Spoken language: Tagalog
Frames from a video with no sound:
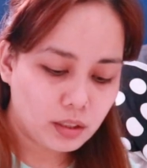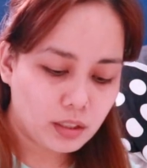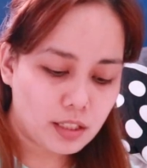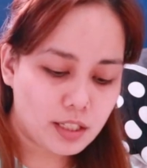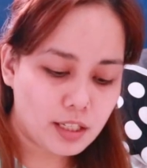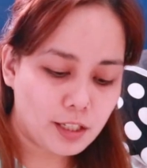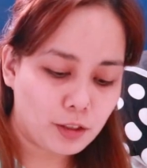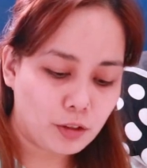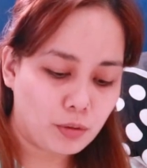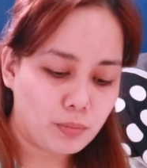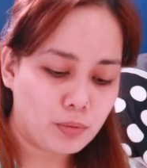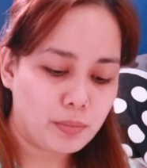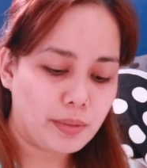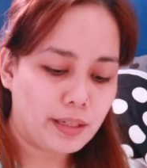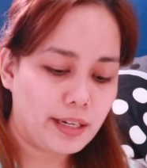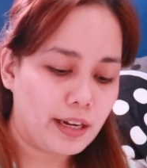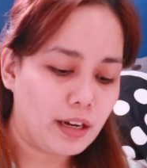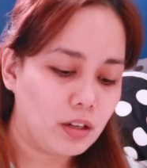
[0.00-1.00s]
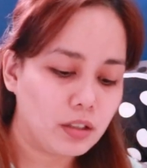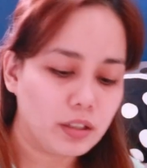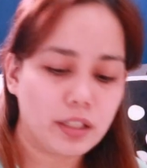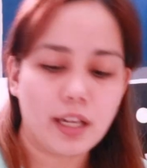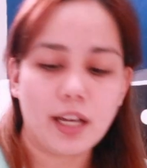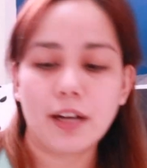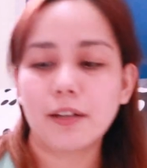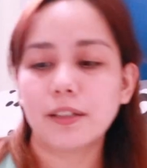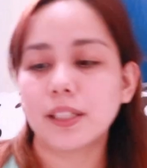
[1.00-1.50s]
kasi ito, bumili ako
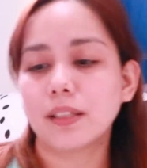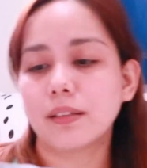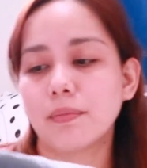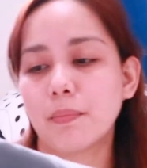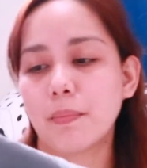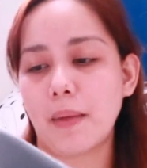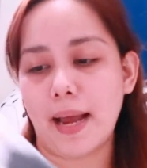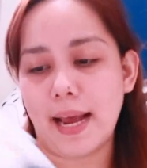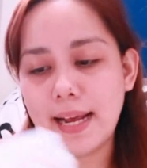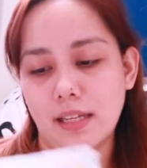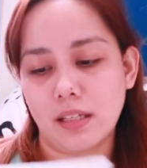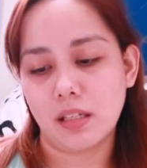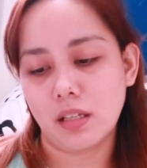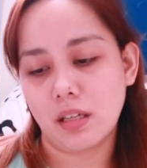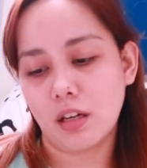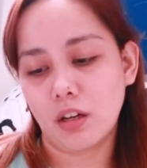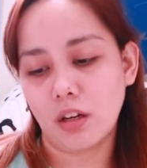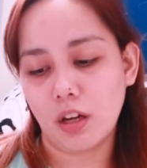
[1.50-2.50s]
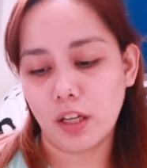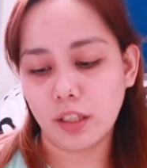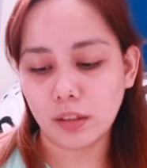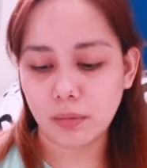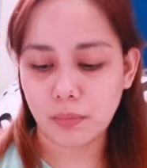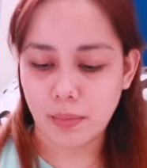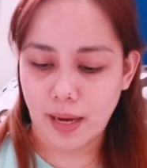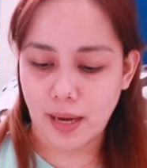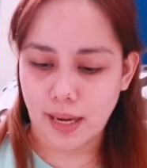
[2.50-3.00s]
ng mask, cloth
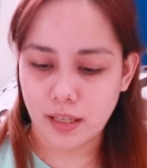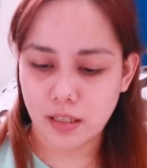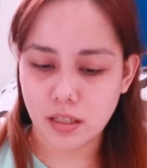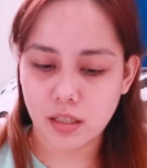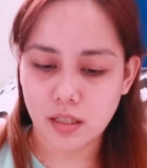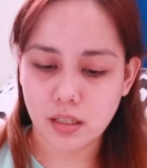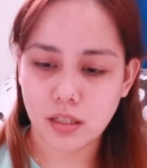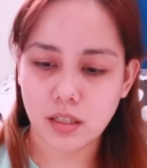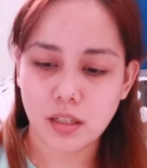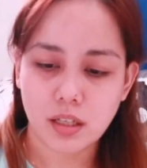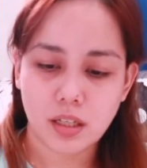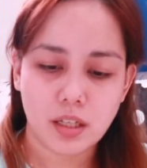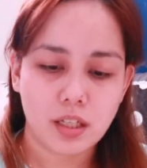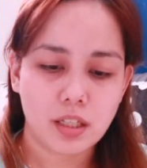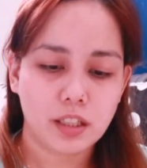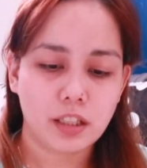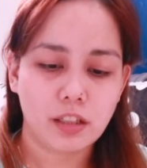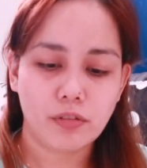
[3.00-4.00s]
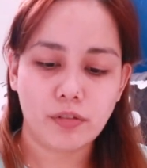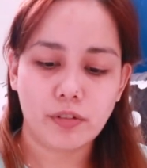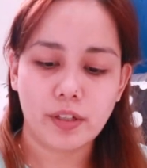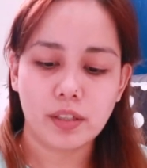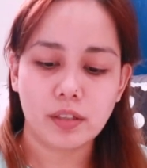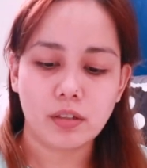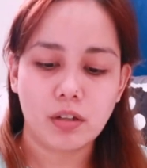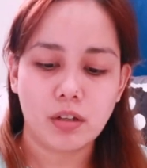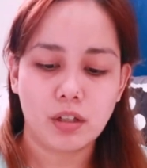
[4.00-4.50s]
mask,
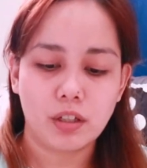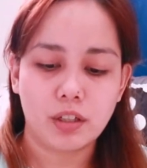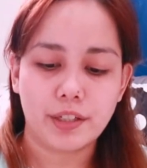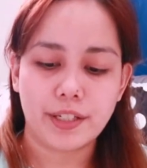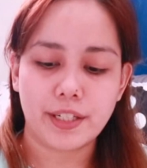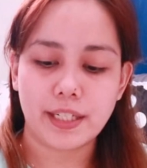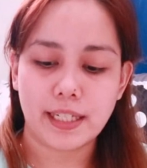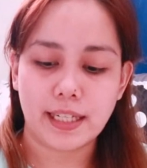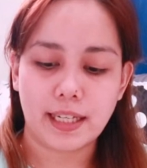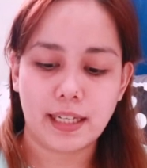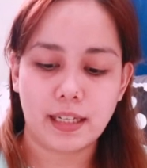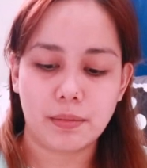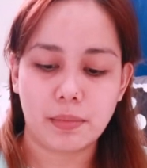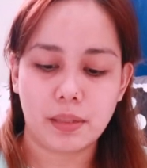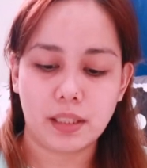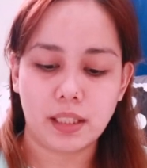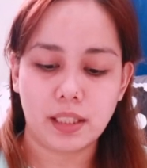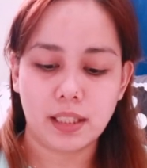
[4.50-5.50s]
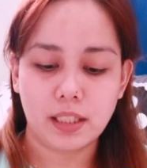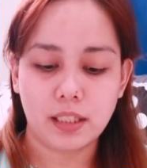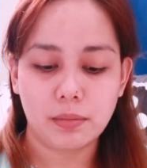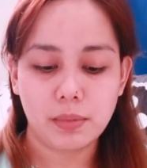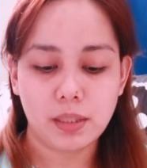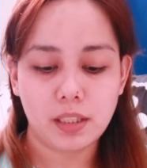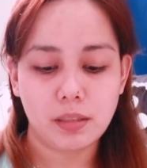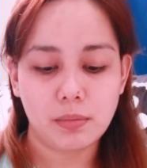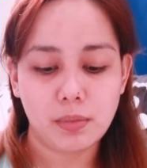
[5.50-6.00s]
different colors na gagamitin
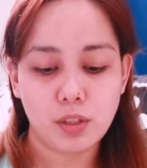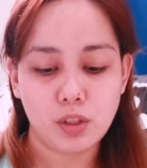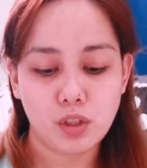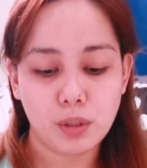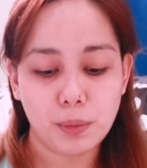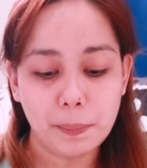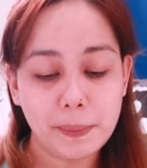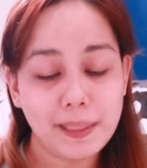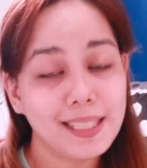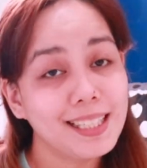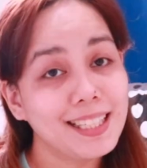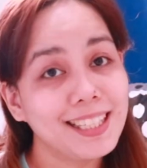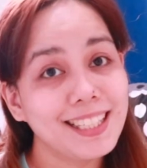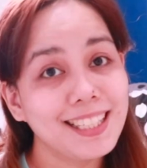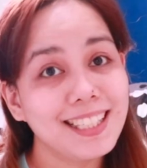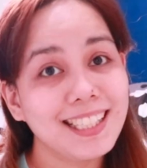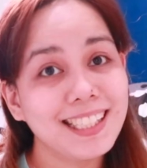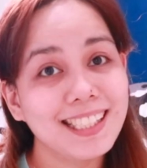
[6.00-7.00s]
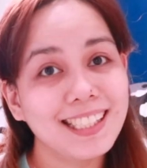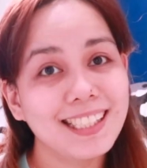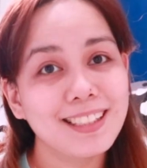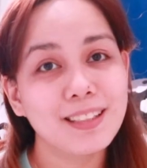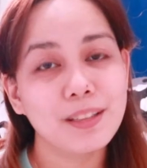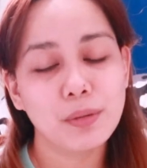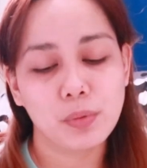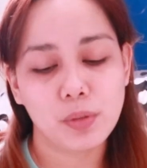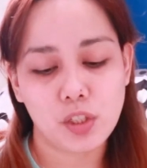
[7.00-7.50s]
namin ni Mr. P,
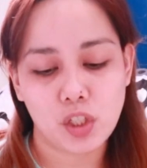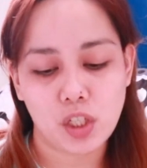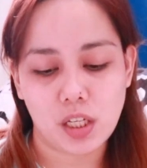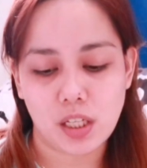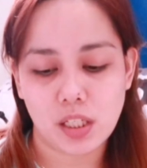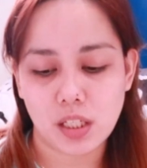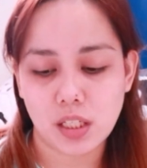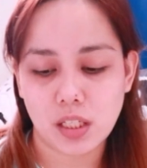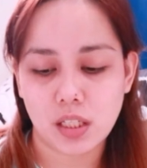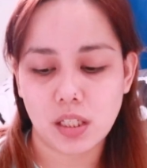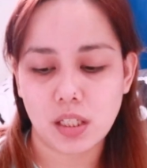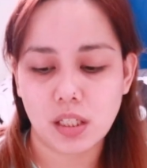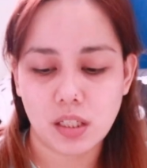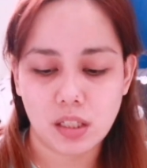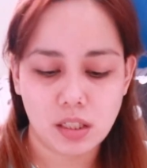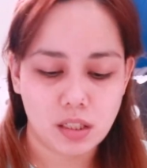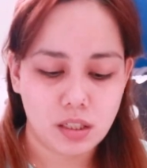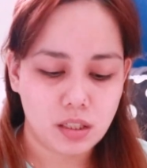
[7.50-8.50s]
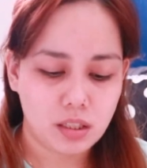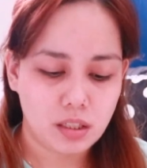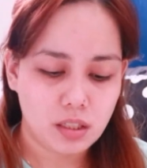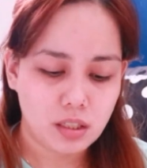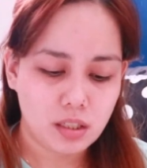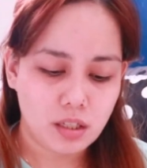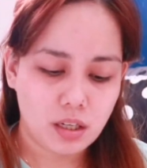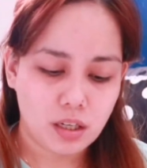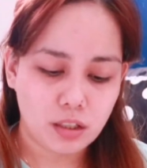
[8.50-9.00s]
which is
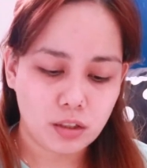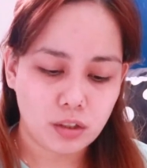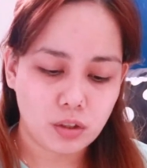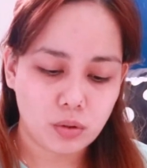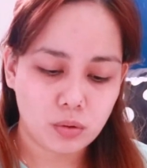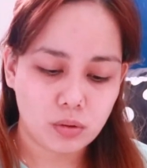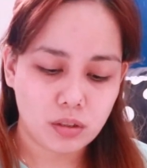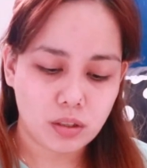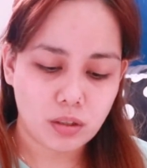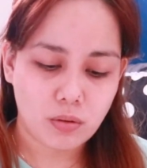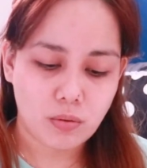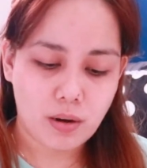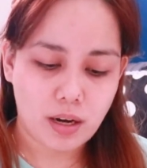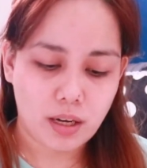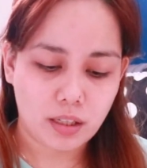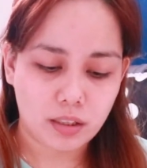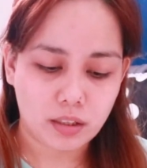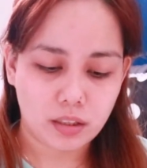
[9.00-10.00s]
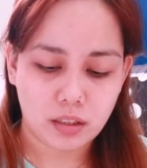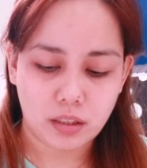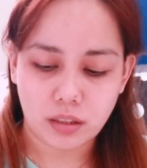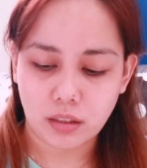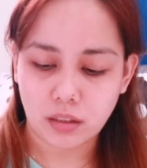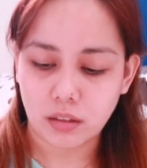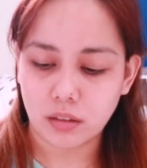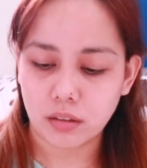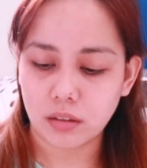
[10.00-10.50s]
ang cute ng
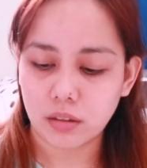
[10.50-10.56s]
quality.